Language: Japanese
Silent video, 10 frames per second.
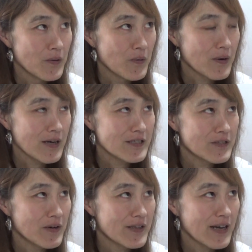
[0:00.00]
お菓
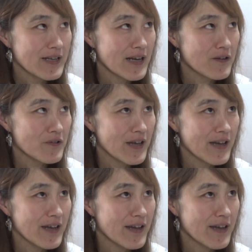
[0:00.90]
子は何やろ
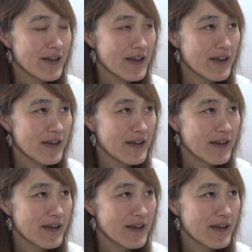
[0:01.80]
ね。